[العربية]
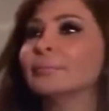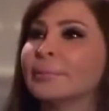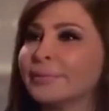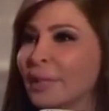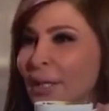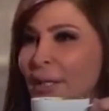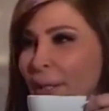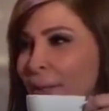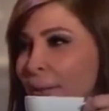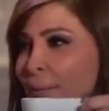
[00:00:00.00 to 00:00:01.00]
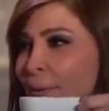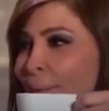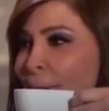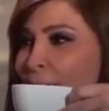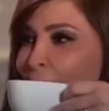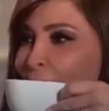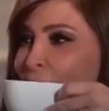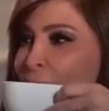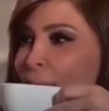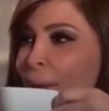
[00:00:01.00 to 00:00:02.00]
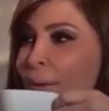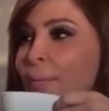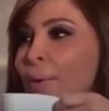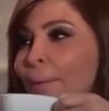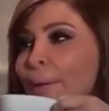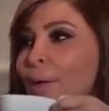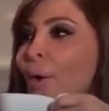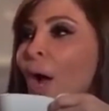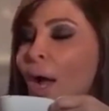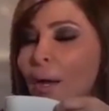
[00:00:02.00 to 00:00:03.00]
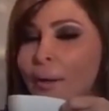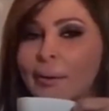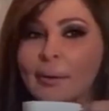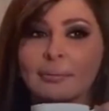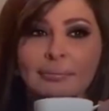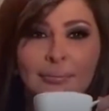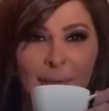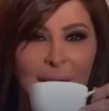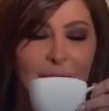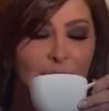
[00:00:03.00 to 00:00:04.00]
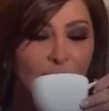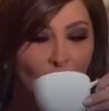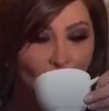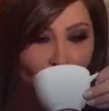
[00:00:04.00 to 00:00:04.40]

بفتكر كل اللي بالدومين تبعنا صعب، العمل له حقل، كل شيء